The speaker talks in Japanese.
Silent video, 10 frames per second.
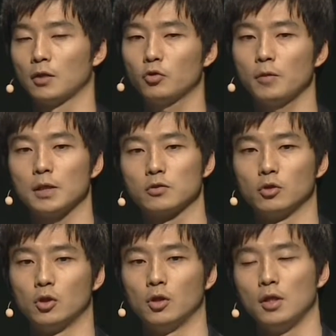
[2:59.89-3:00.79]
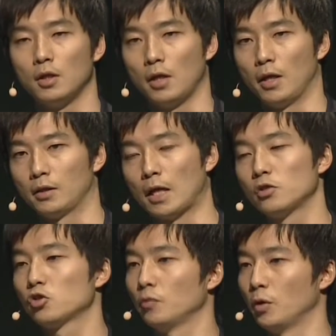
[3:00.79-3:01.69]
例えばそのえ
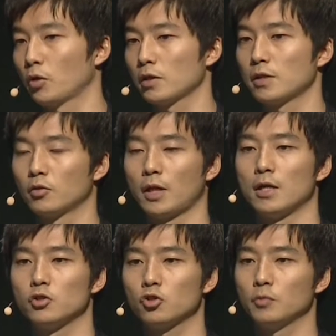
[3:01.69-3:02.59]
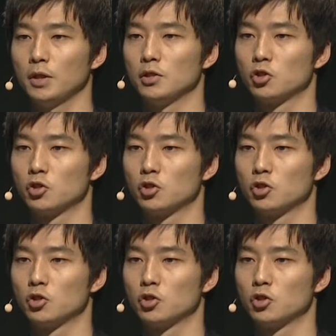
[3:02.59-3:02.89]
誕日お客さんの誕生日に